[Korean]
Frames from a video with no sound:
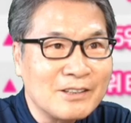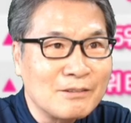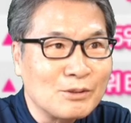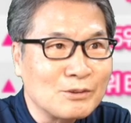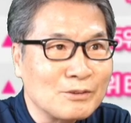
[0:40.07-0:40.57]

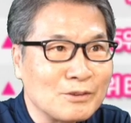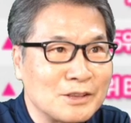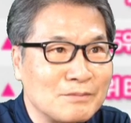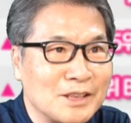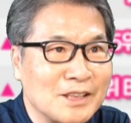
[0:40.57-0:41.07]
이런 보도도
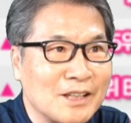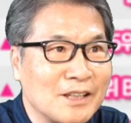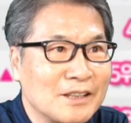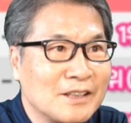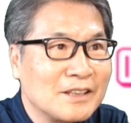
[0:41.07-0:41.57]
있습니다.
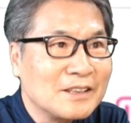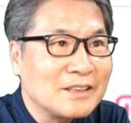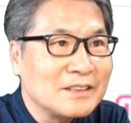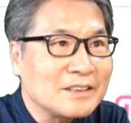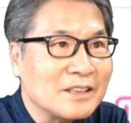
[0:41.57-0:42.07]

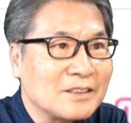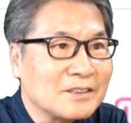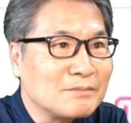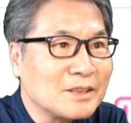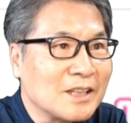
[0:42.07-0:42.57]
자
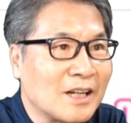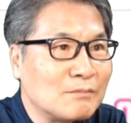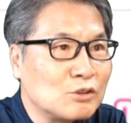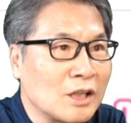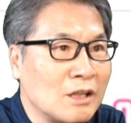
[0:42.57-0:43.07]
이렇습니다.
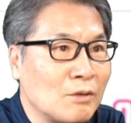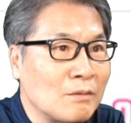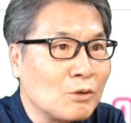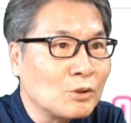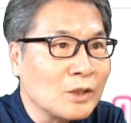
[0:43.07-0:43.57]

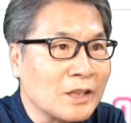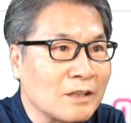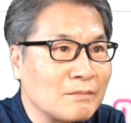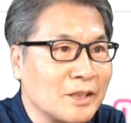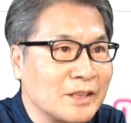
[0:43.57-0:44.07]
문화일보의 보도에
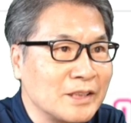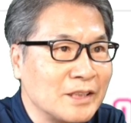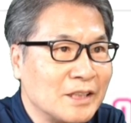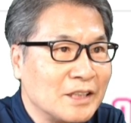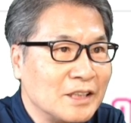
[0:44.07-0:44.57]
따르면은
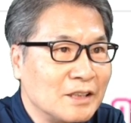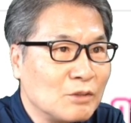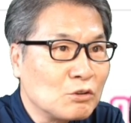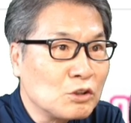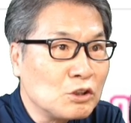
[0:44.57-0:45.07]

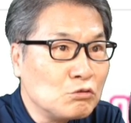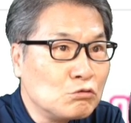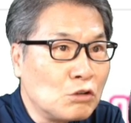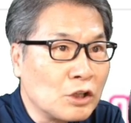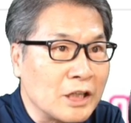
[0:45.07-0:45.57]
이명희
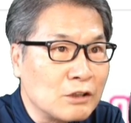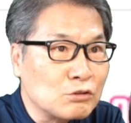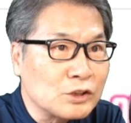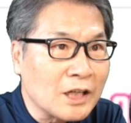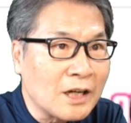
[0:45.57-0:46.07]
6월의
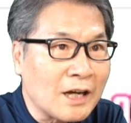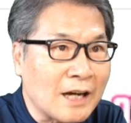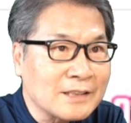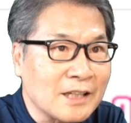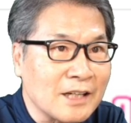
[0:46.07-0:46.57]
1주차
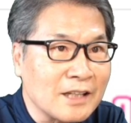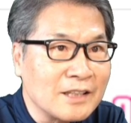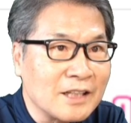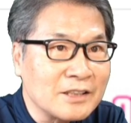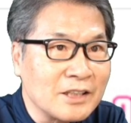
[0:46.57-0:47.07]
아차
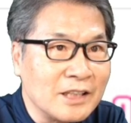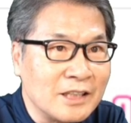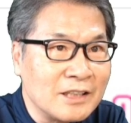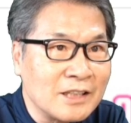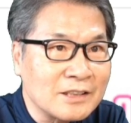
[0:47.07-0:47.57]
랭킹에서
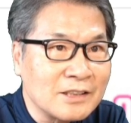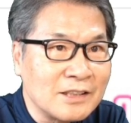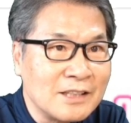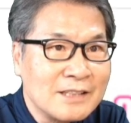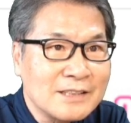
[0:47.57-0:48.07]
1위를
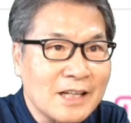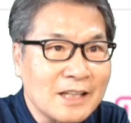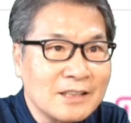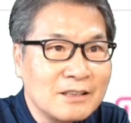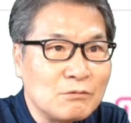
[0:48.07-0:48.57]
해서
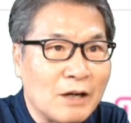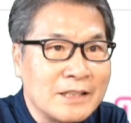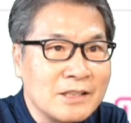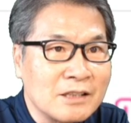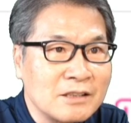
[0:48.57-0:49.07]
차트
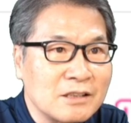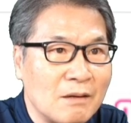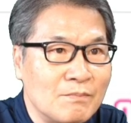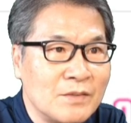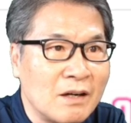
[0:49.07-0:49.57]
완전
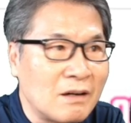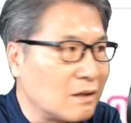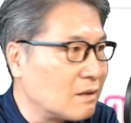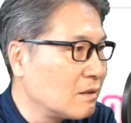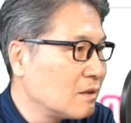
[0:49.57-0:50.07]

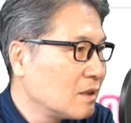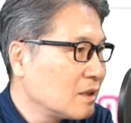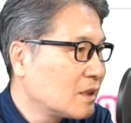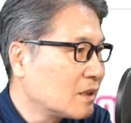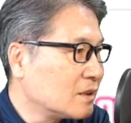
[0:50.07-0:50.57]

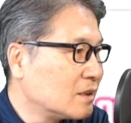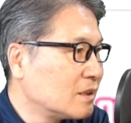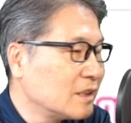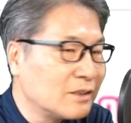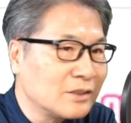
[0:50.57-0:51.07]

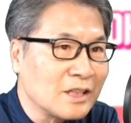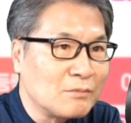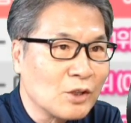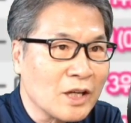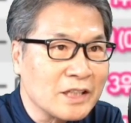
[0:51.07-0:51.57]
점령이라는 이런
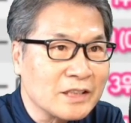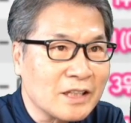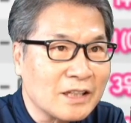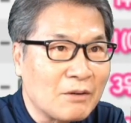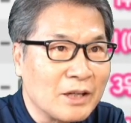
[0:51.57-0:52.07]
제목의
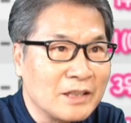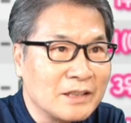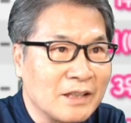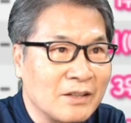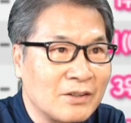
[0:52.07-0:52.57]
기사가 나와
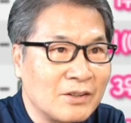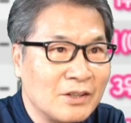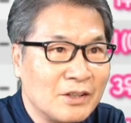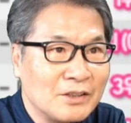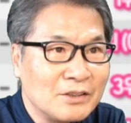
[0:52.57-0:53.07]
있는데요.
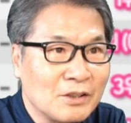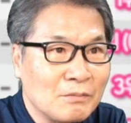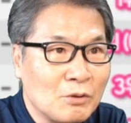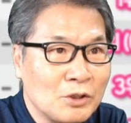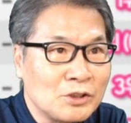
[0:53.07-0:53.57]
여기
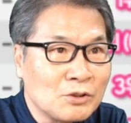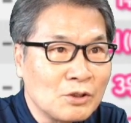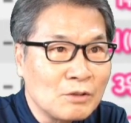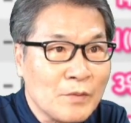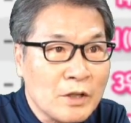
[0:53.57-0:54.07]

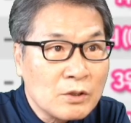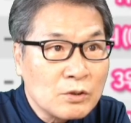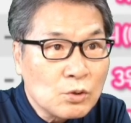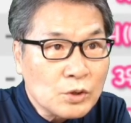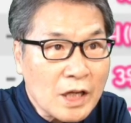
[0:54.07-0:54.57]
보이시죠?
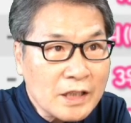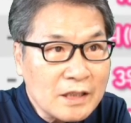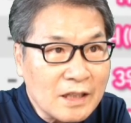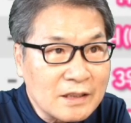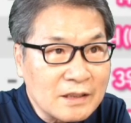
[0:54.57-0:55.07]
조사
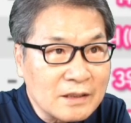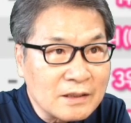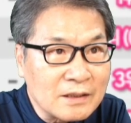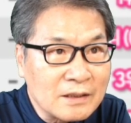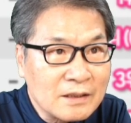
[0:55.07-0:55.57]

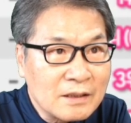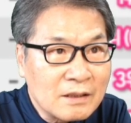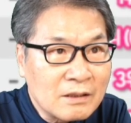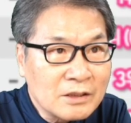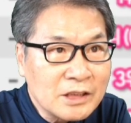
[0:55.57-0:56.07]
기간은
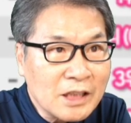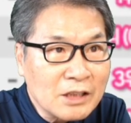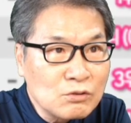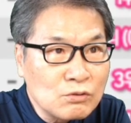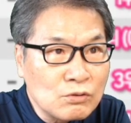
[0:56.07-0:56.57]
어,
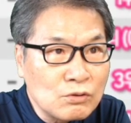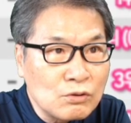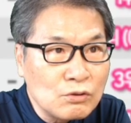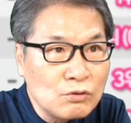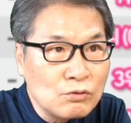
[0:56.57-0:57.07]
지난주
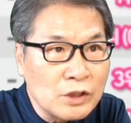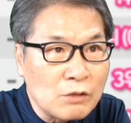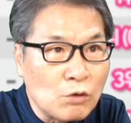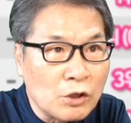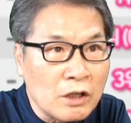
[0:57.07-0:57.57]

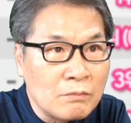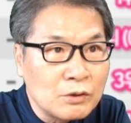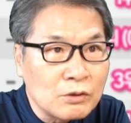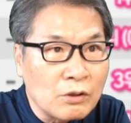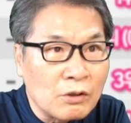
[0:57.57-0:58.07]
6일
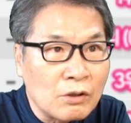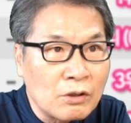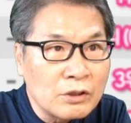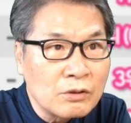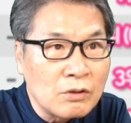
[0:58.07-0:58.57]
월요일부터요.
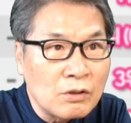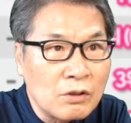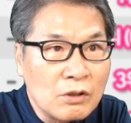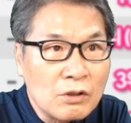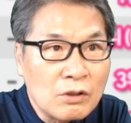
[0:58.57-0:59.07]
그리고
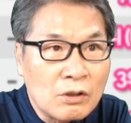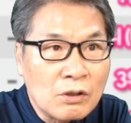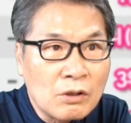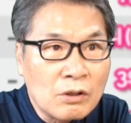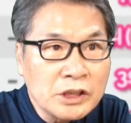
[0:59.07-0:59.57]
어,